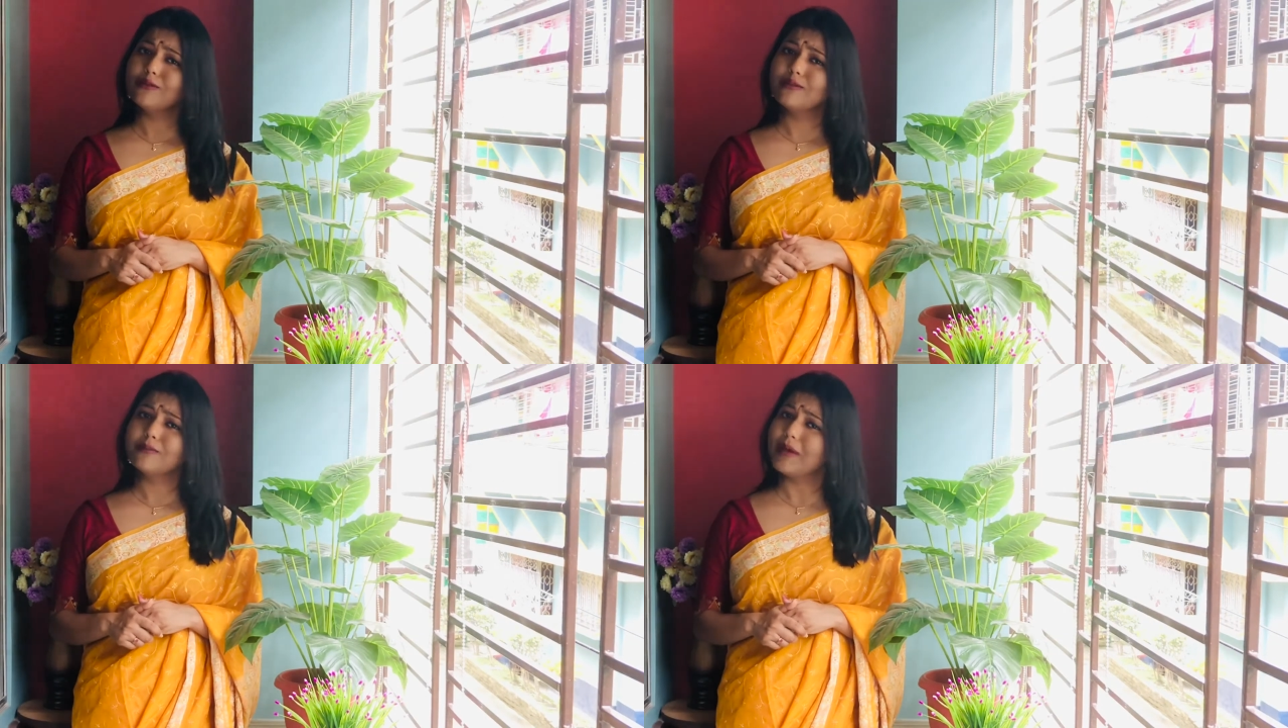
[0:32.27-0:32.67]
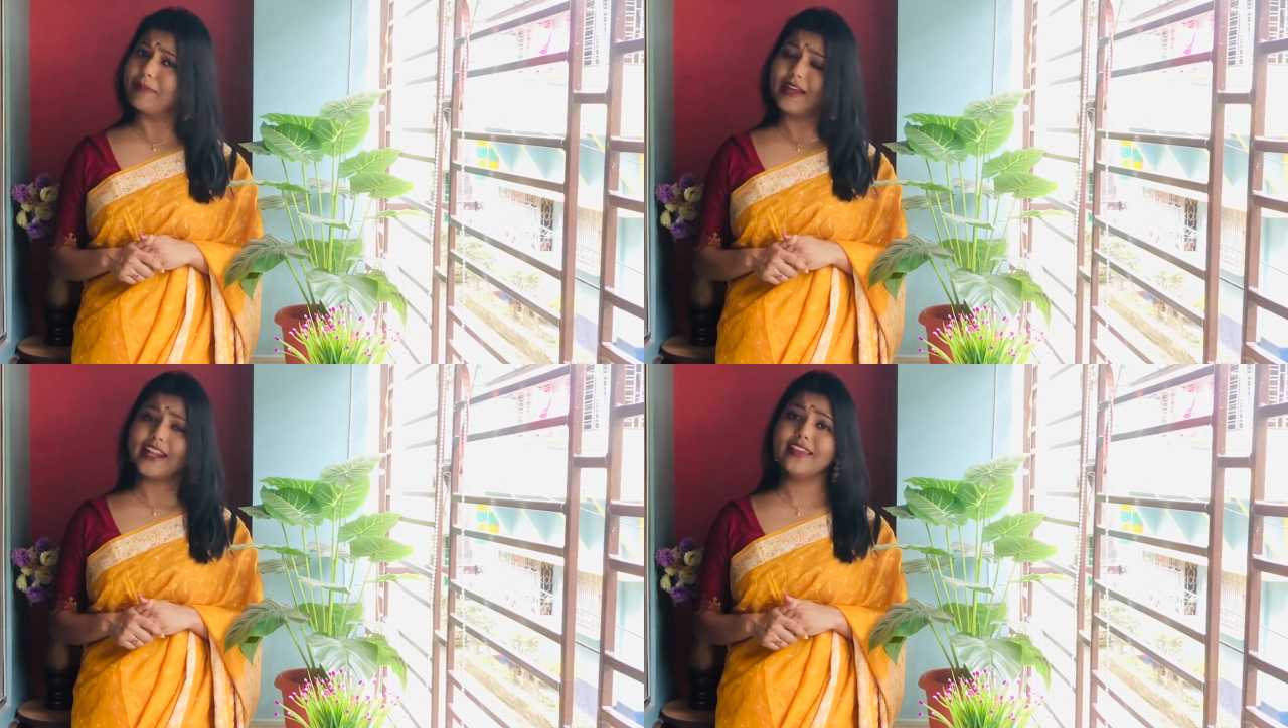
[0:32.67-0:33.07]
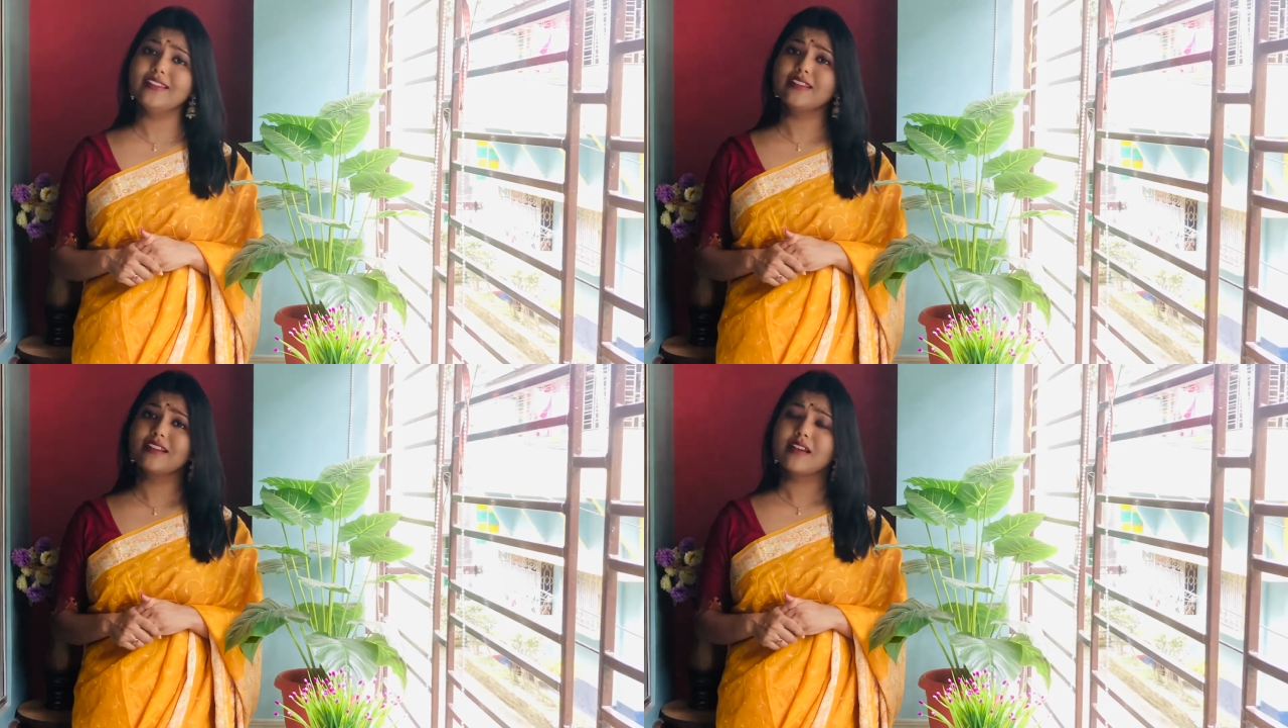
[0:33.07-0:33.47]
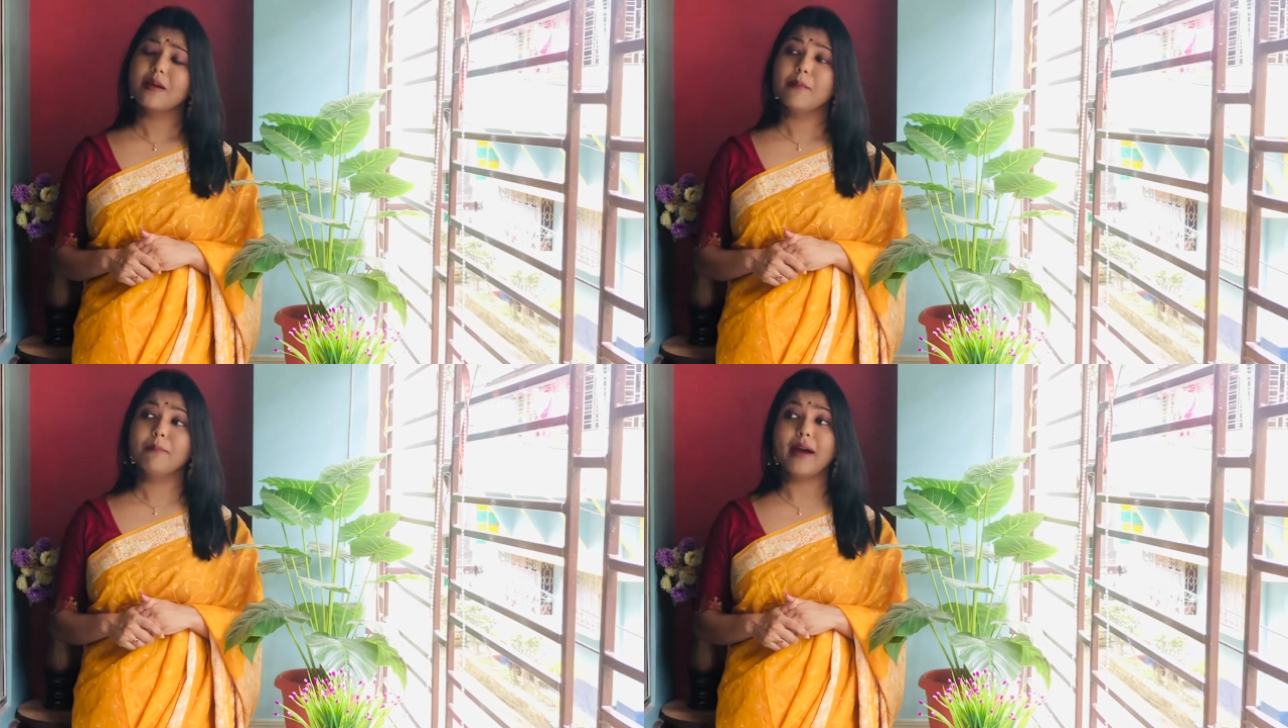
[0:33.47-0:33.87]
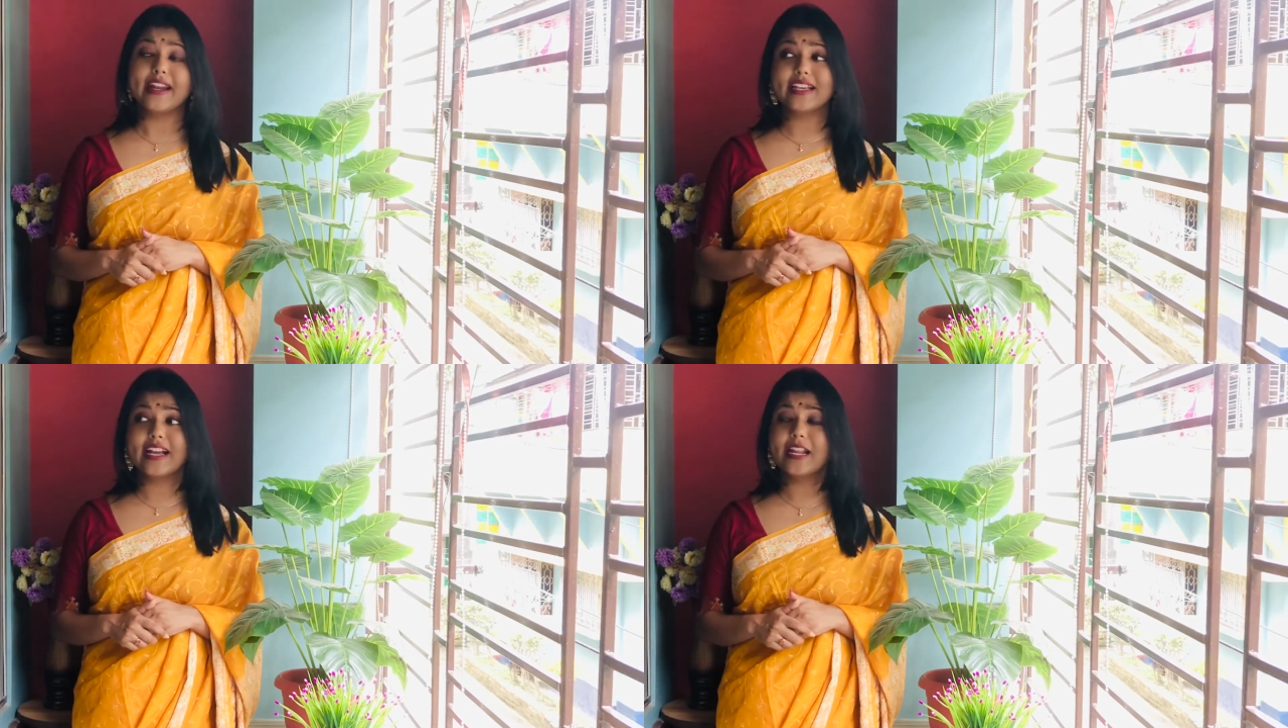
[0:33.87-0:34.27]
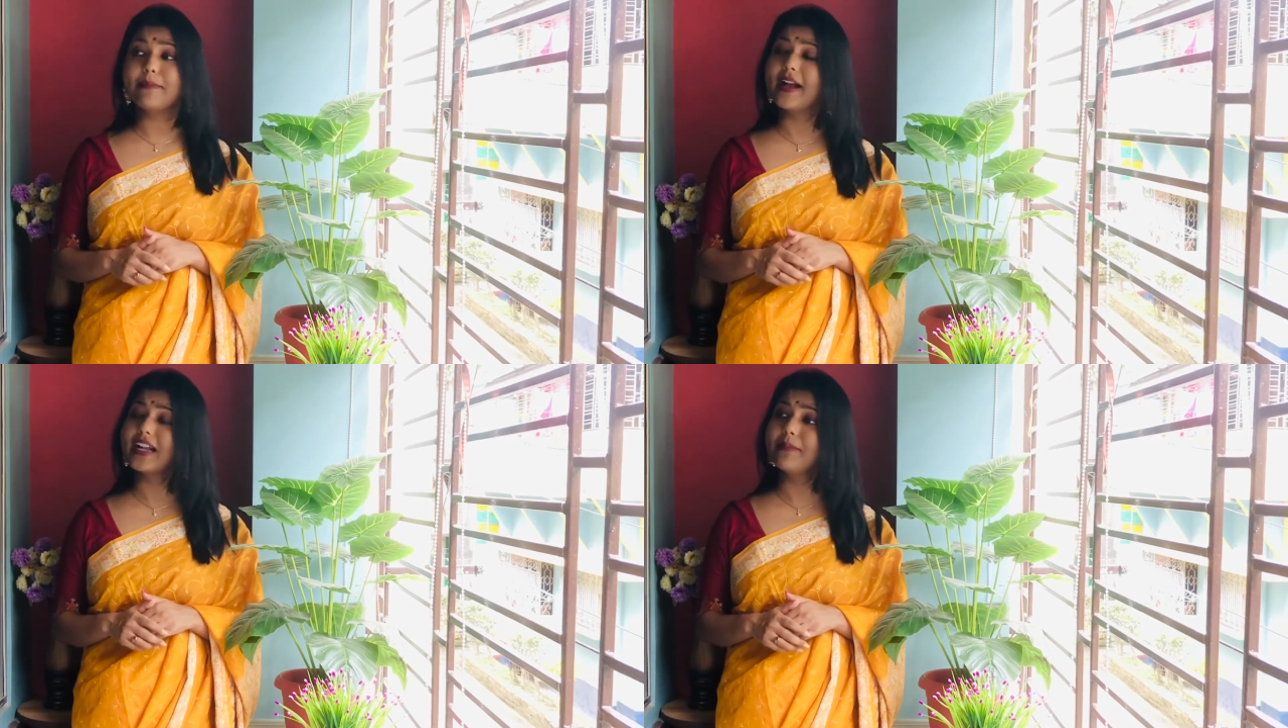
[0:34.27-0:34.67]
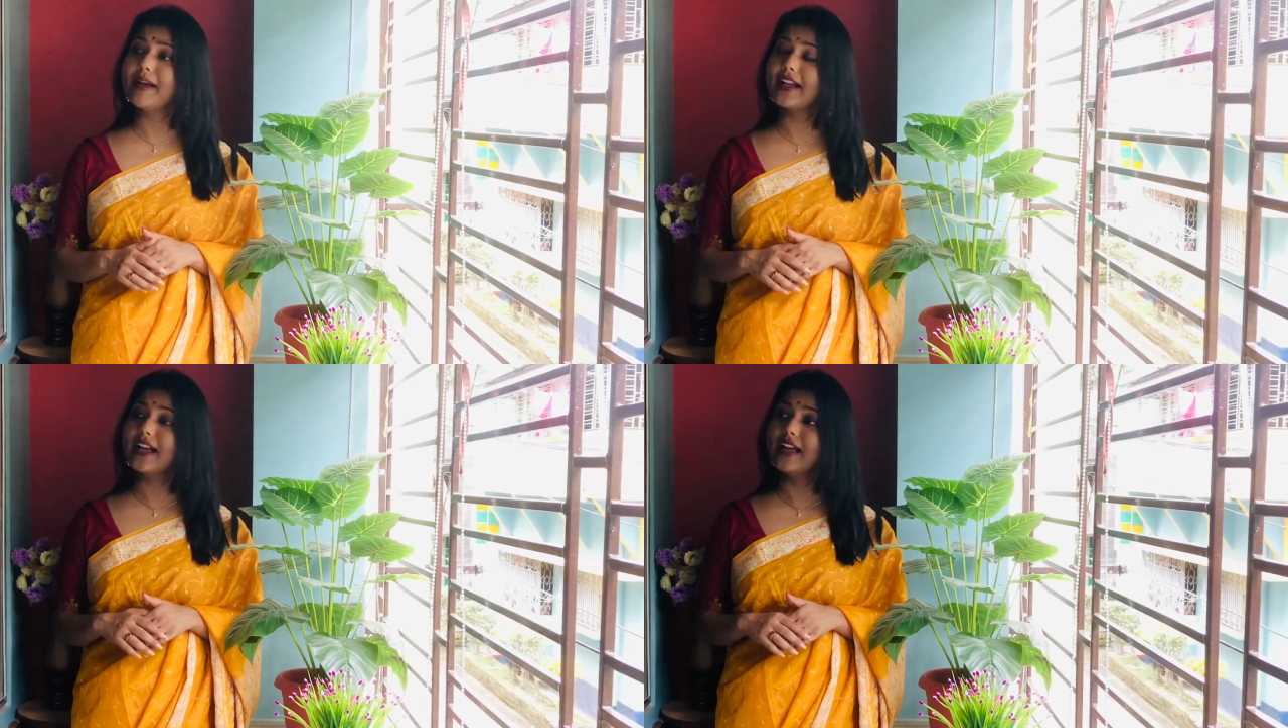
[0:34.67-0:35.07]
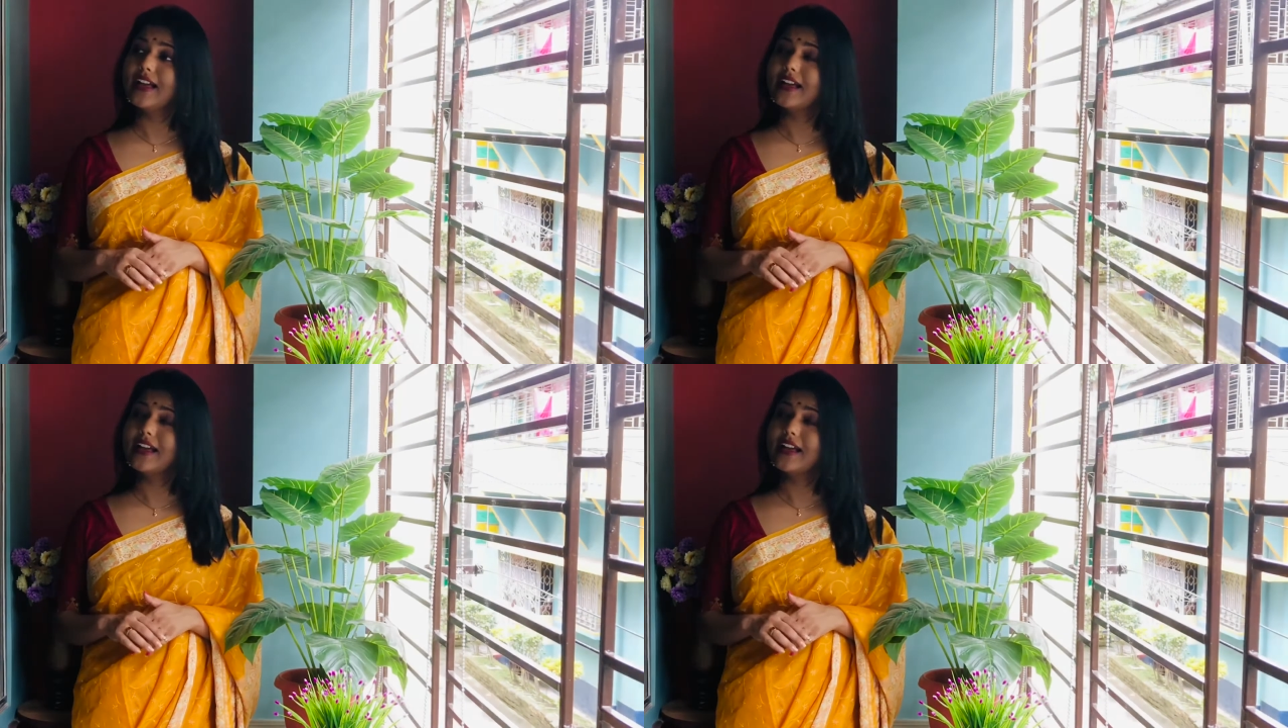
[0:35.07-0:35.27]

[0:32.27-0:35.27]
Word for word: ধরো বাবা নেই বাড়িখানা ফাঁকা ফাঁকা